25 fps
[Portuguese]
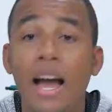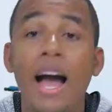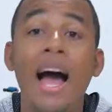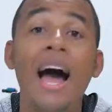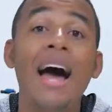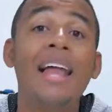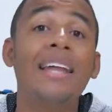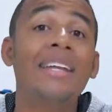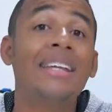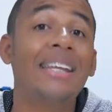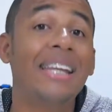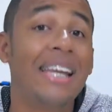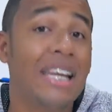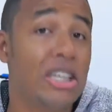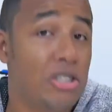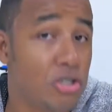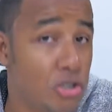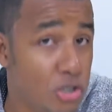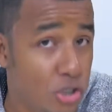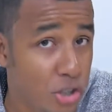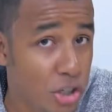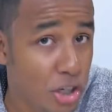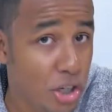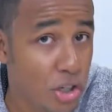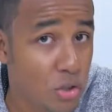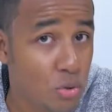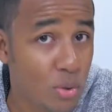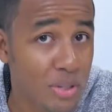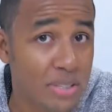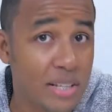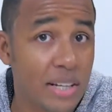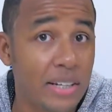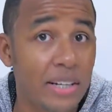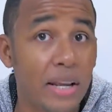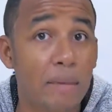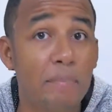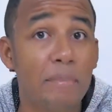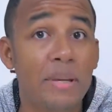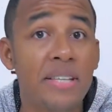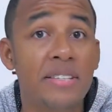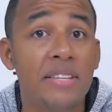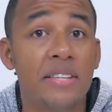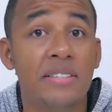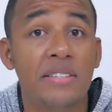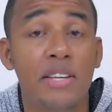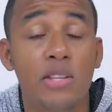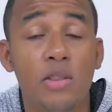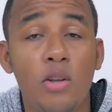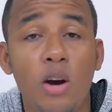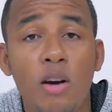Além disso, essa linha Mi
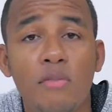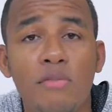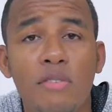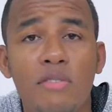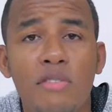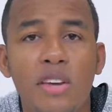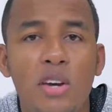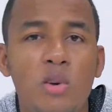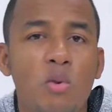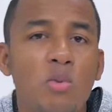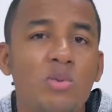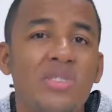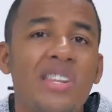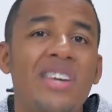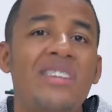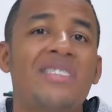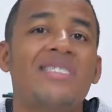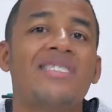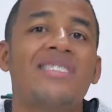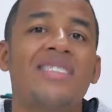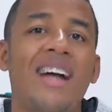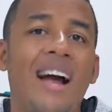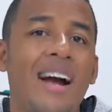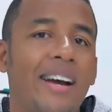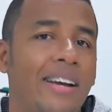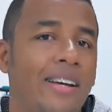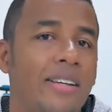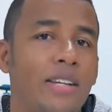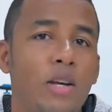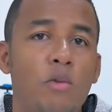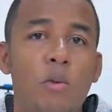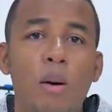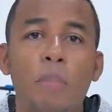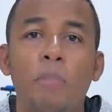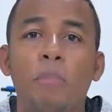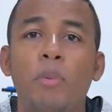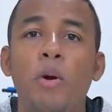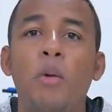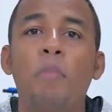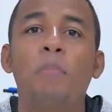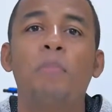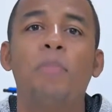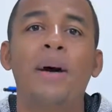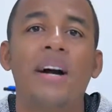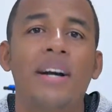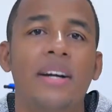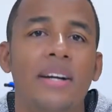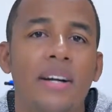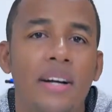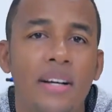CC9 vem com destaque, né? uma
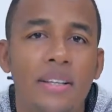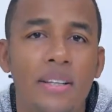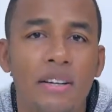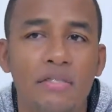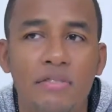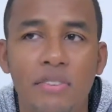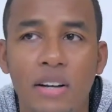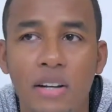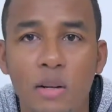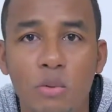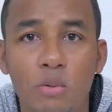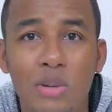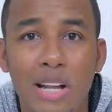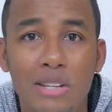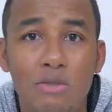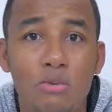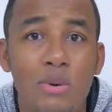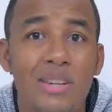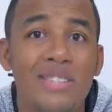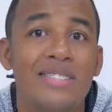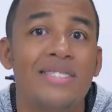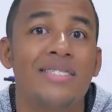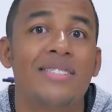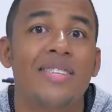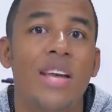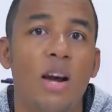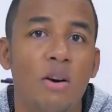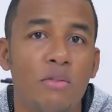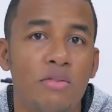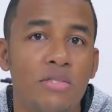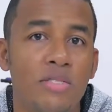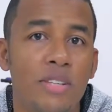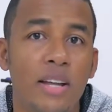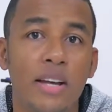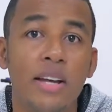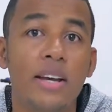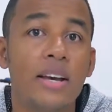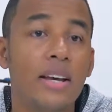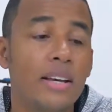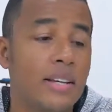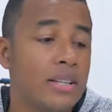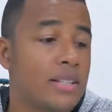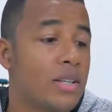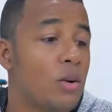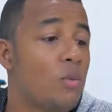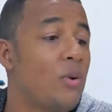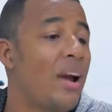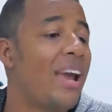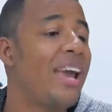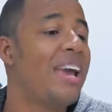propaganda falando das suas selfies, né? que
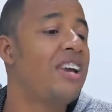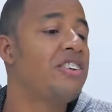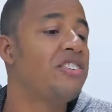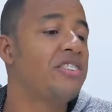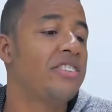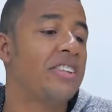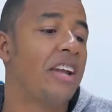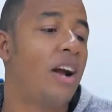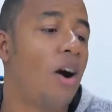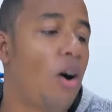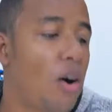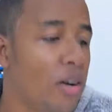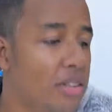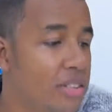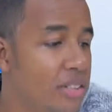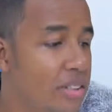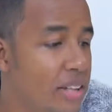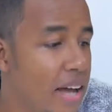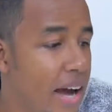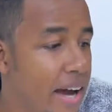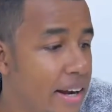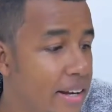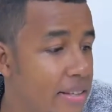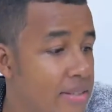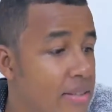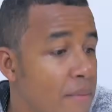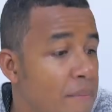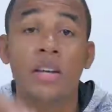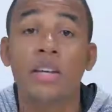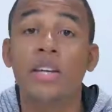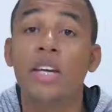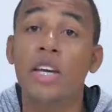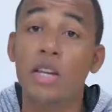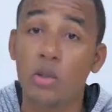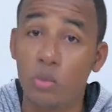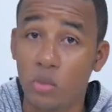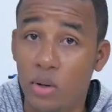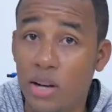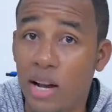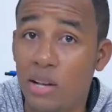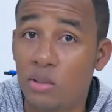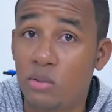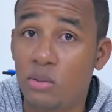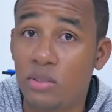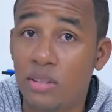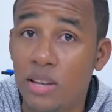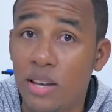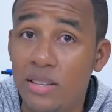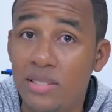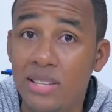são extraordinárias, que no
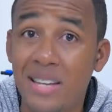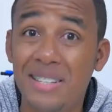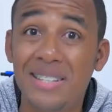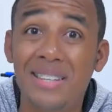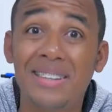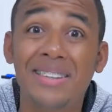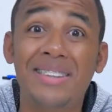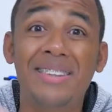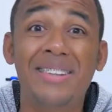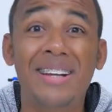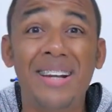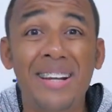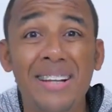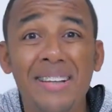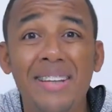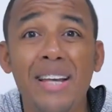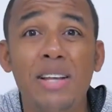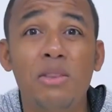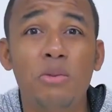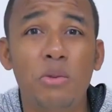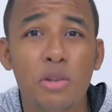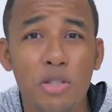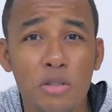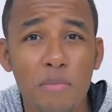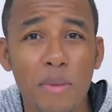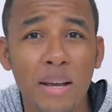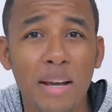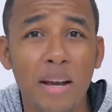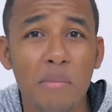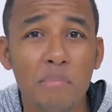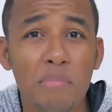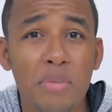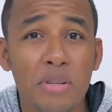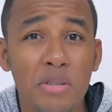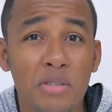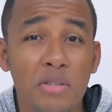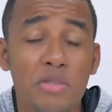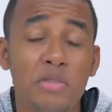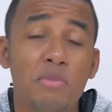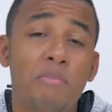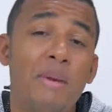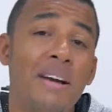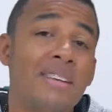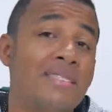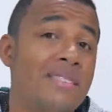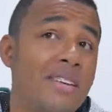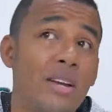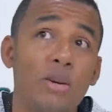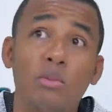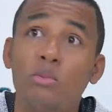caso desse é de 32 megapixels,
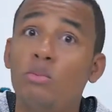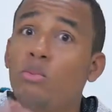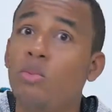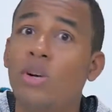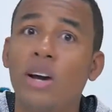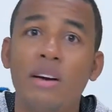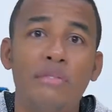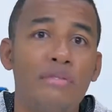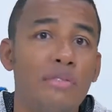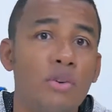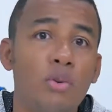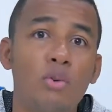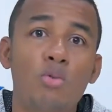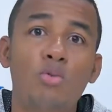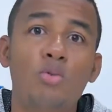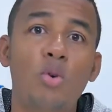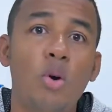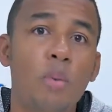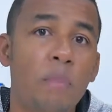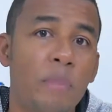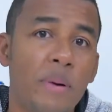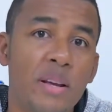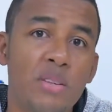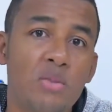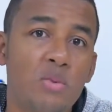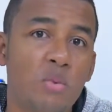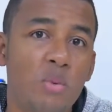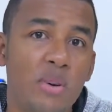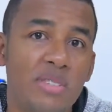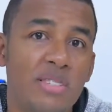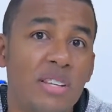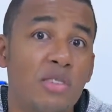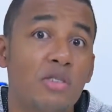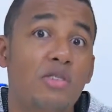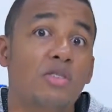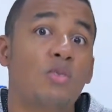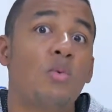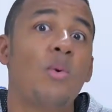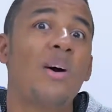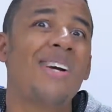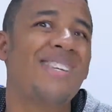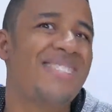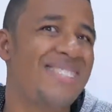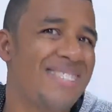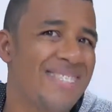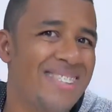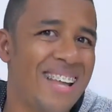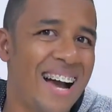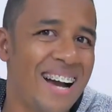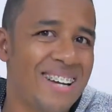mas eu nunca fico surpreso com essas
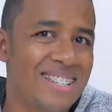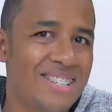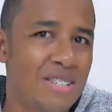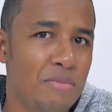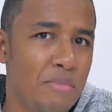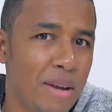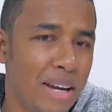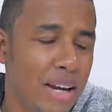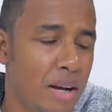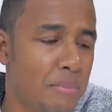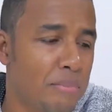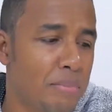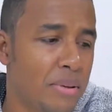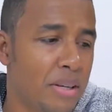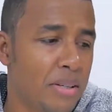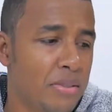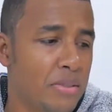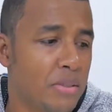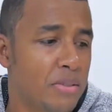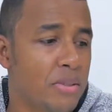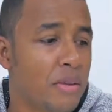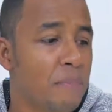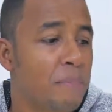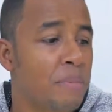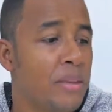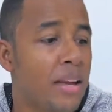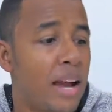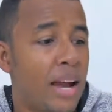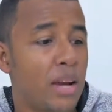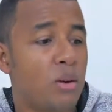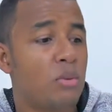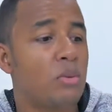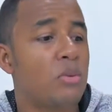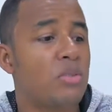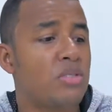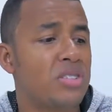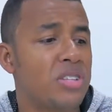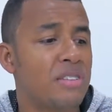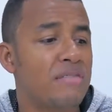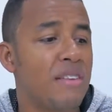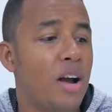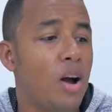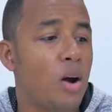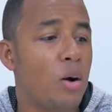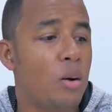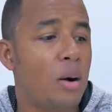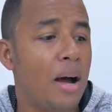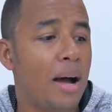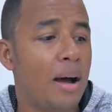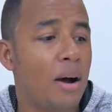quantidades de megapixels. Aí quando você vai
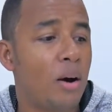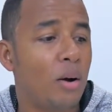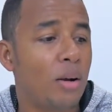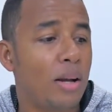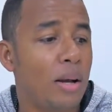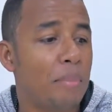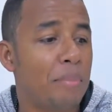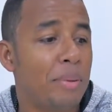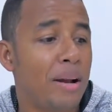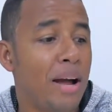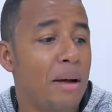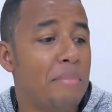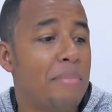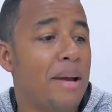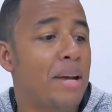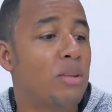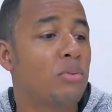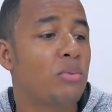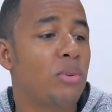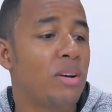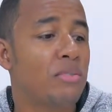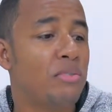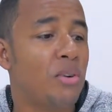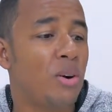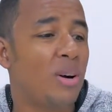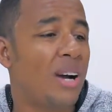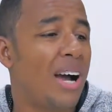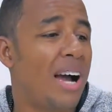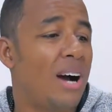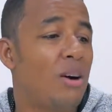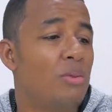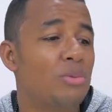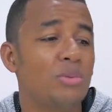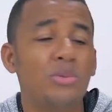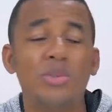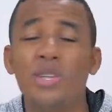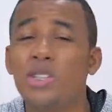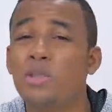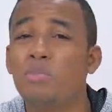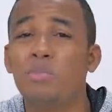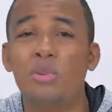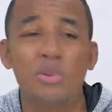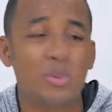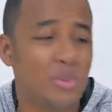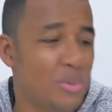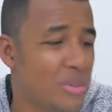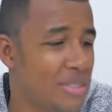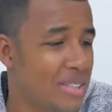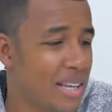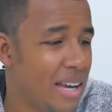olhar para a abertura focal
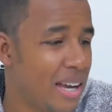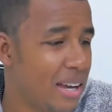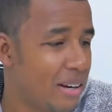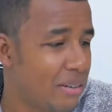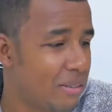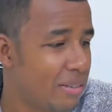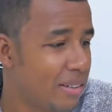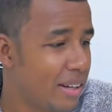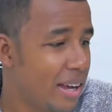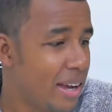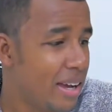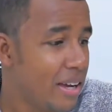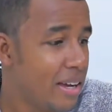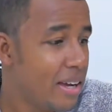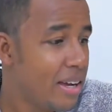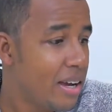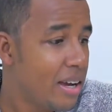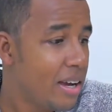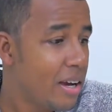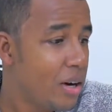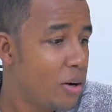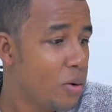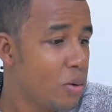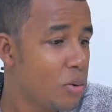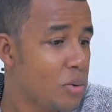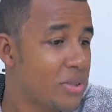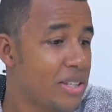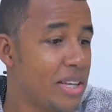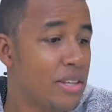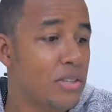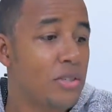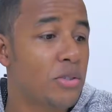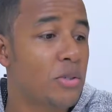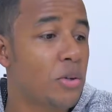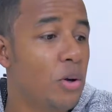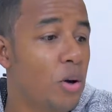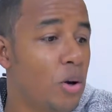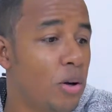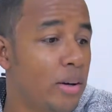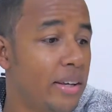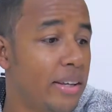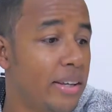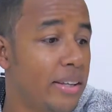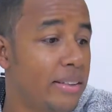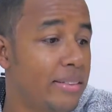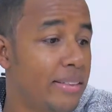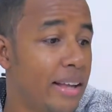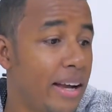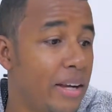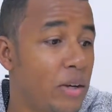2.0, né? O sensor
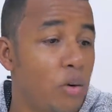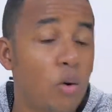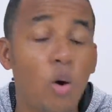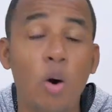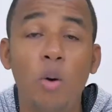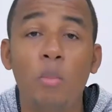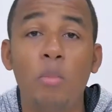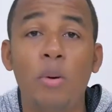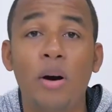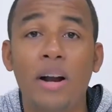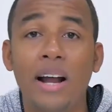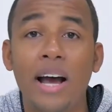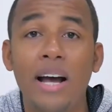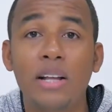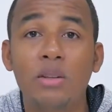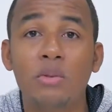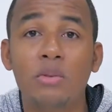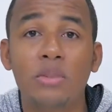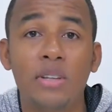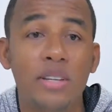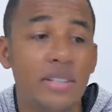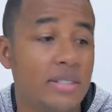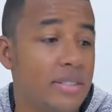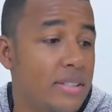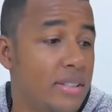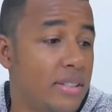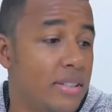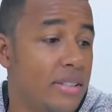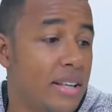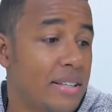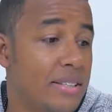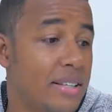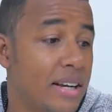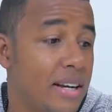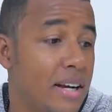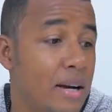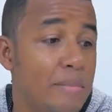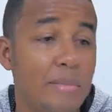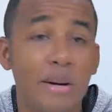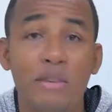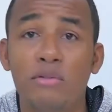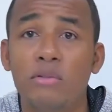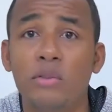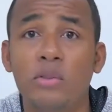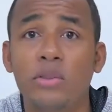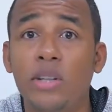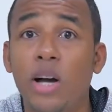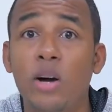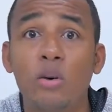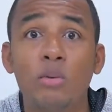que está incorporado nesse, nessa câmera
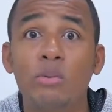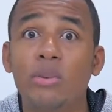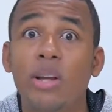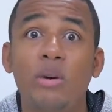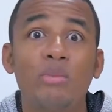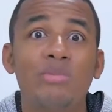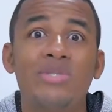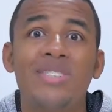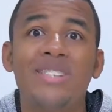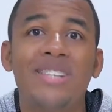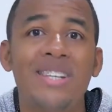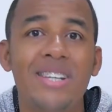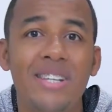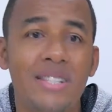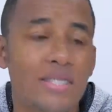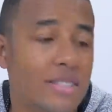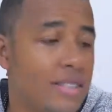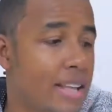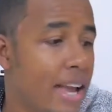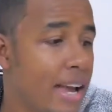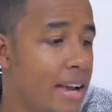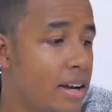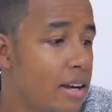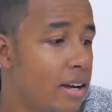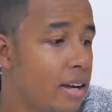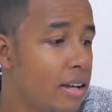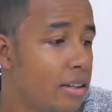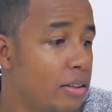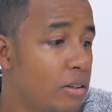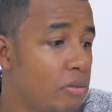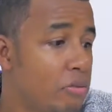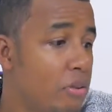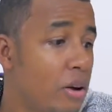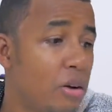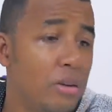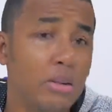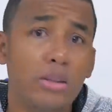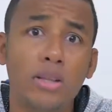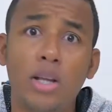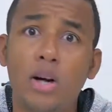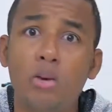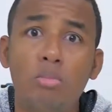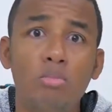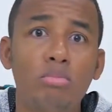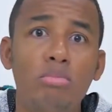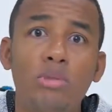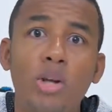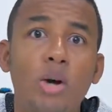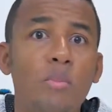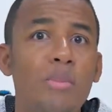frontal não diz, né? Não fala.
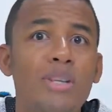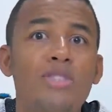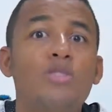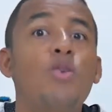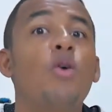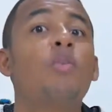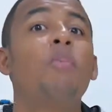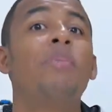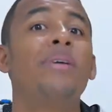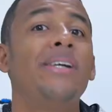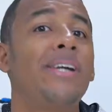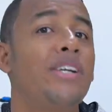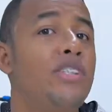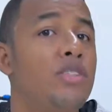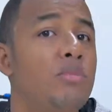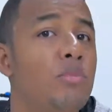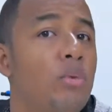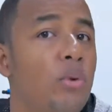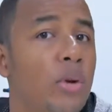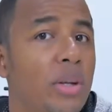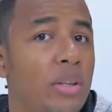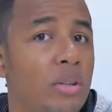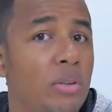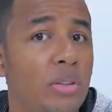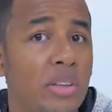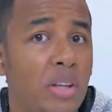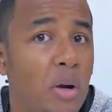Então não me surpreende muito.